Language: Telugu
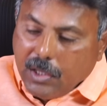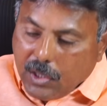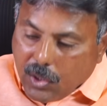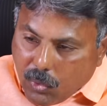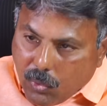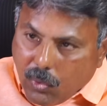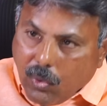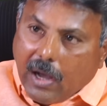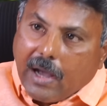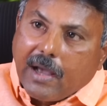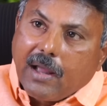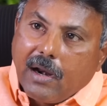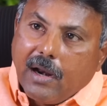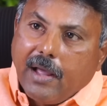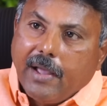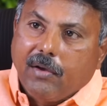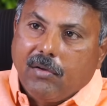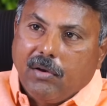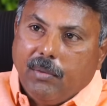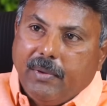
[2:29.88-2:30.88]
ఇరు
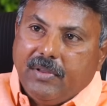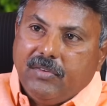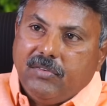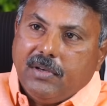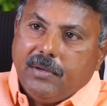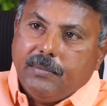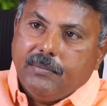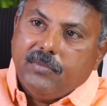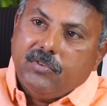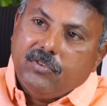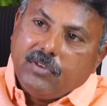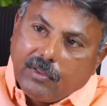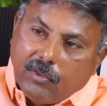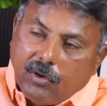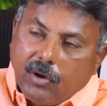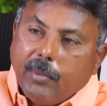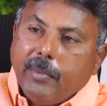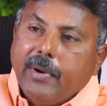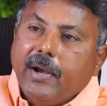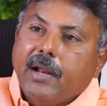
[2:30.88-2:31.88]
అగ్రనాయకుల మధ్య
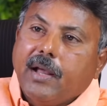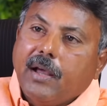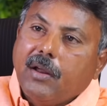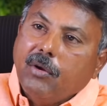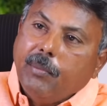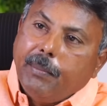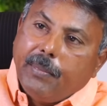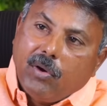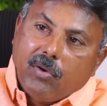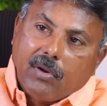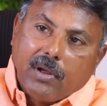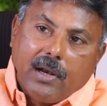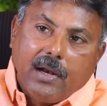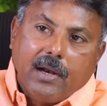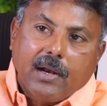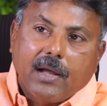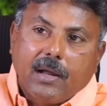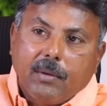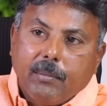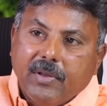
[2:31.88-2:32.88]
చంద్రబాబు నాయుడు గారు పవన్
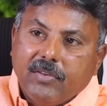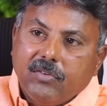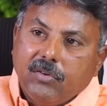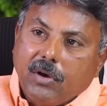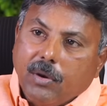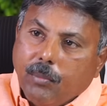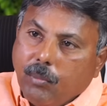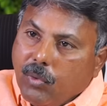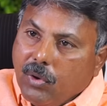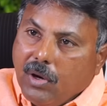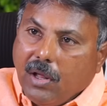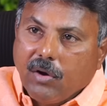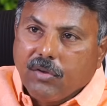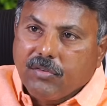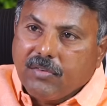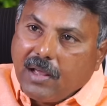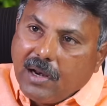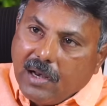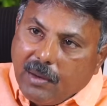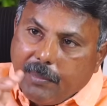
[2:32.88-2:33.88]
కళ్యాణ్ గారి మధ్య ఒక మూడు
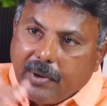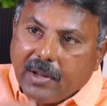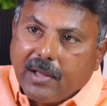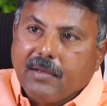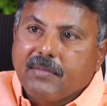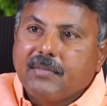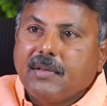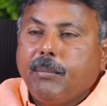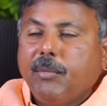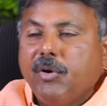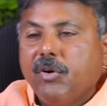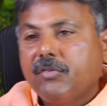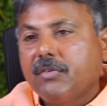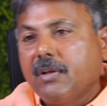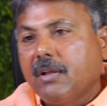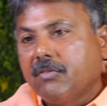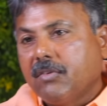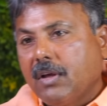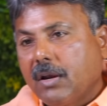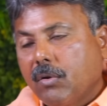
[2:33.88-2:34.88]
నాలుగు సార్లు ఇప్పటికే
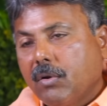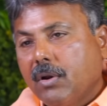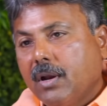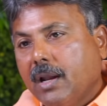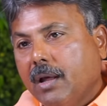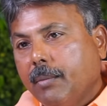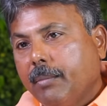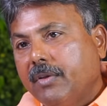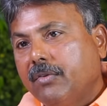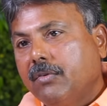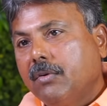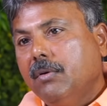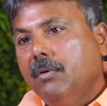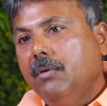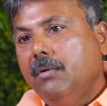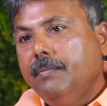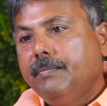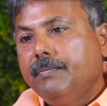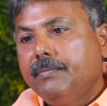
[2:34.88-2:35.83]
సమావేశాలు జరుగున్న నేపథ్యంలో